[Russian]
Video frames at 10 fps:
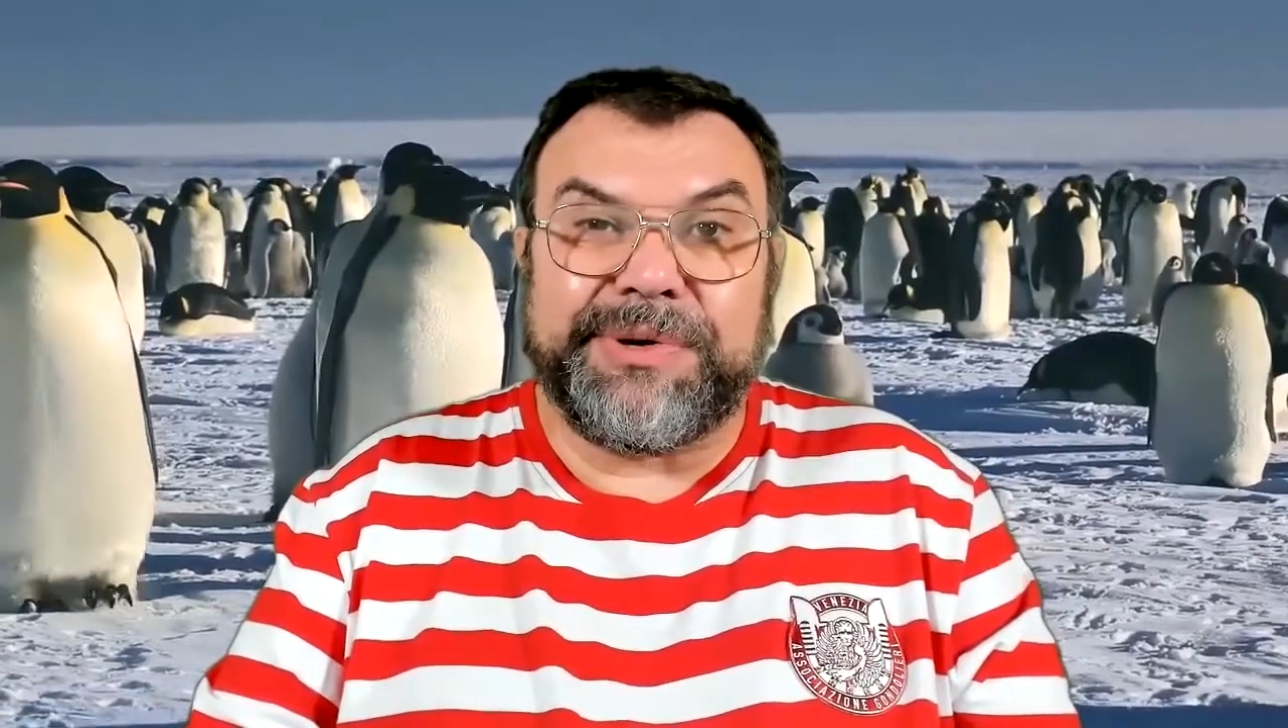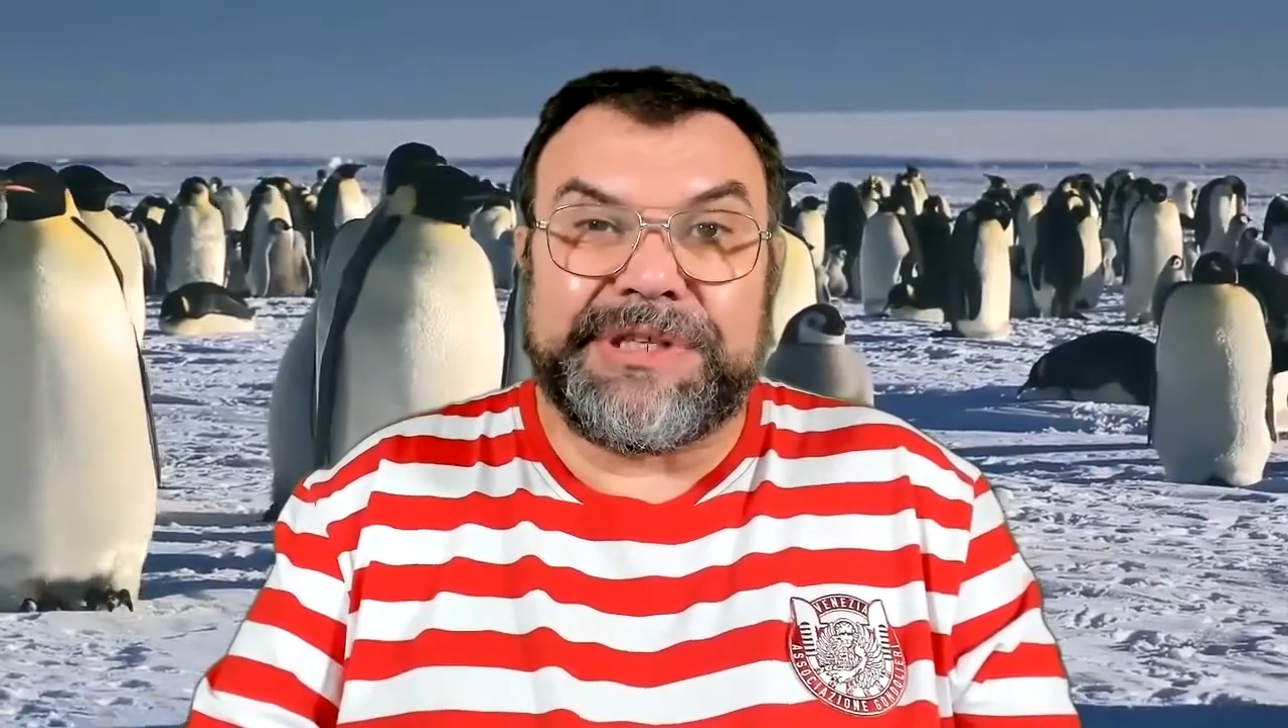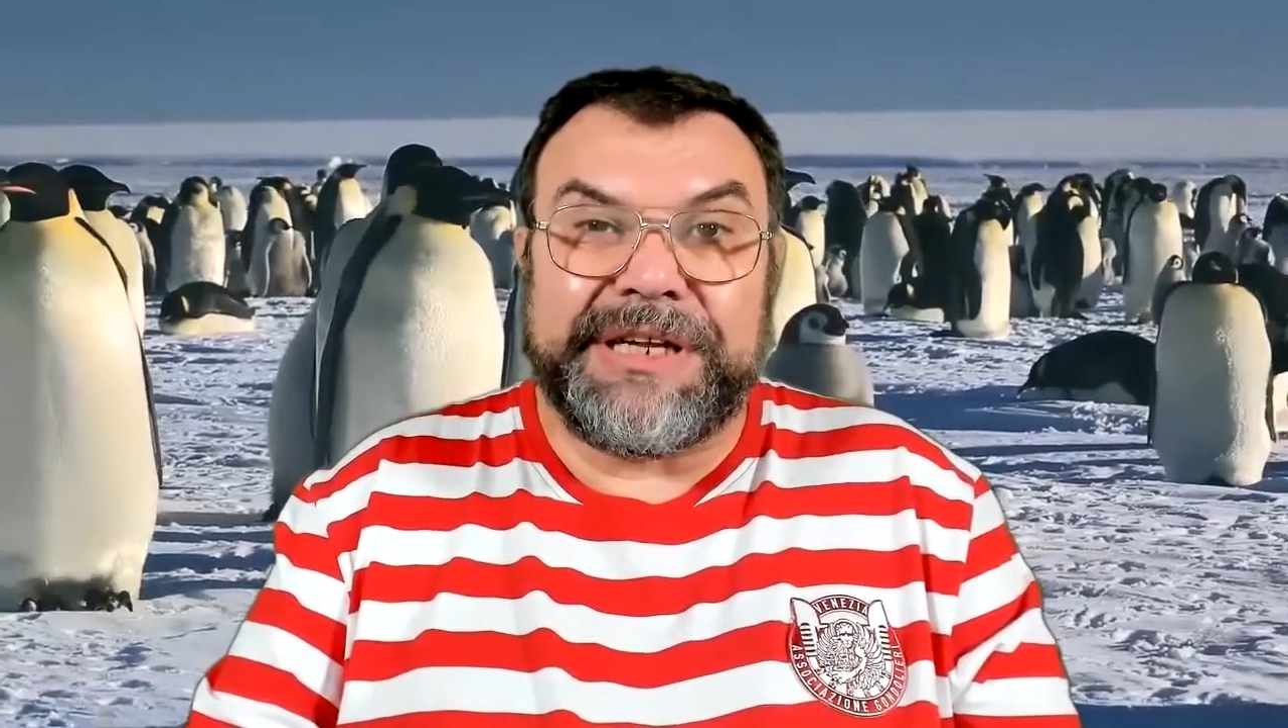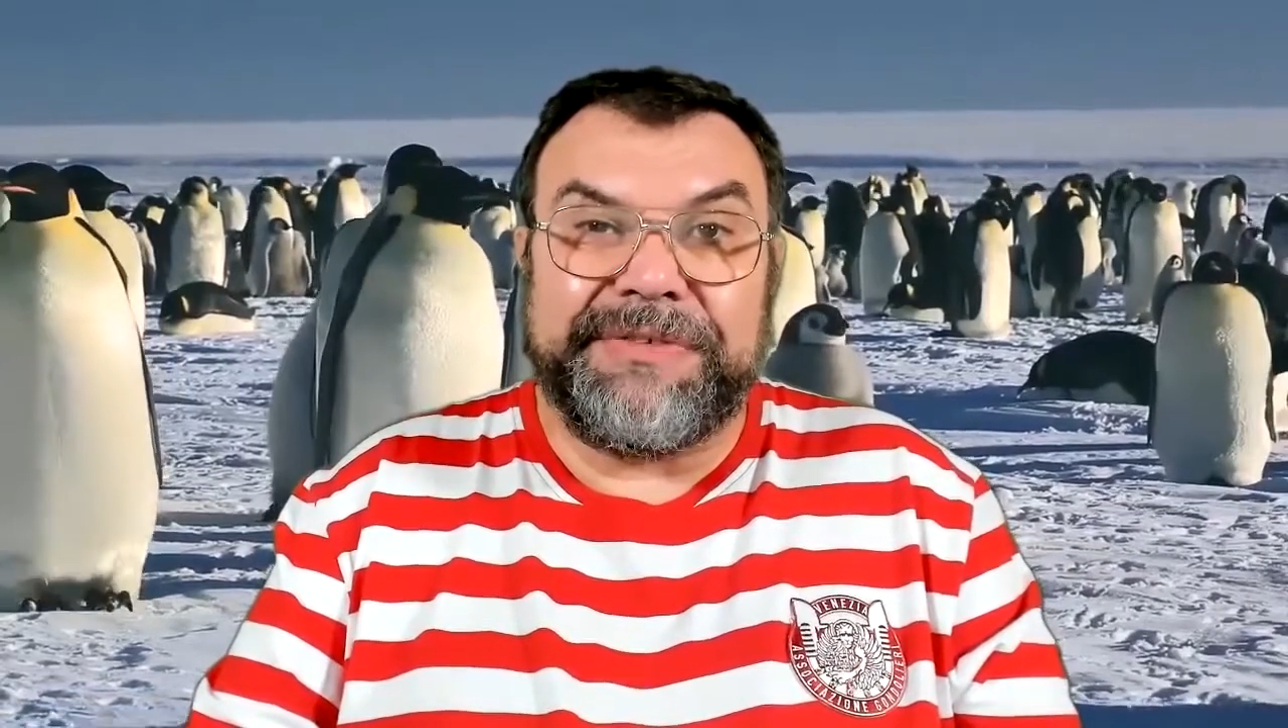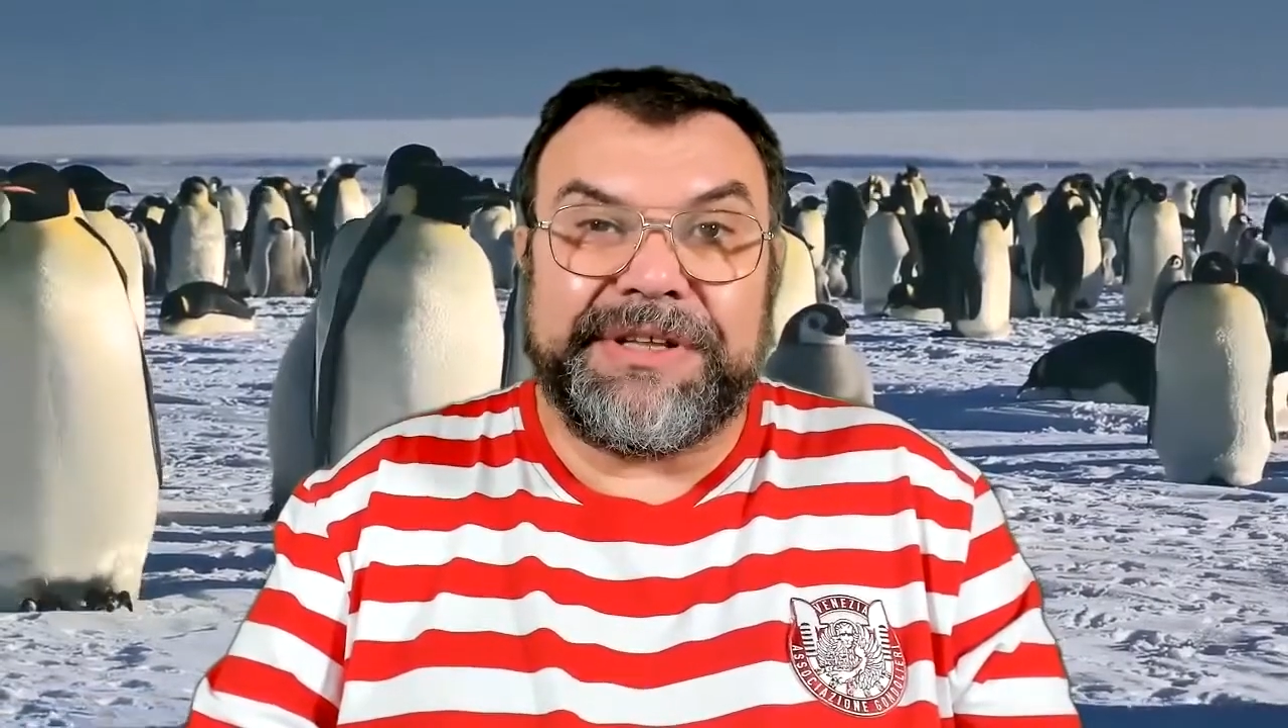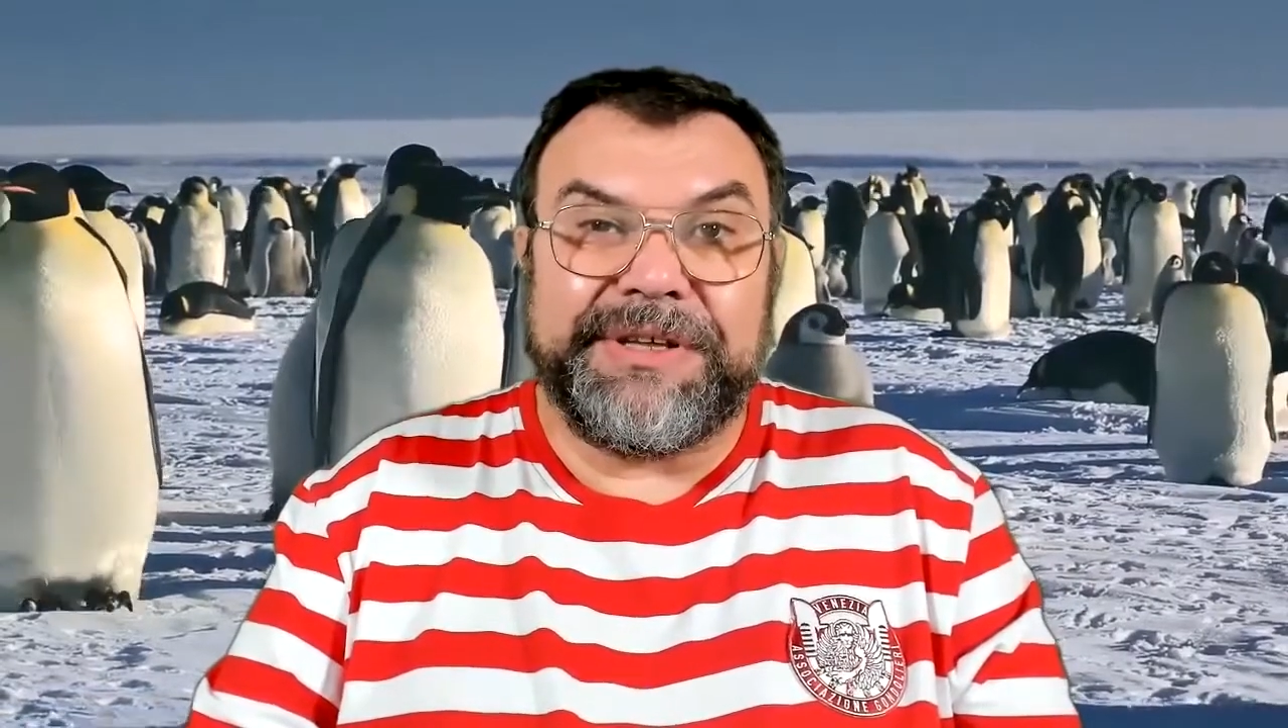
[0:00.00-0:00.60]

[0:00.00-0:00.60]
установить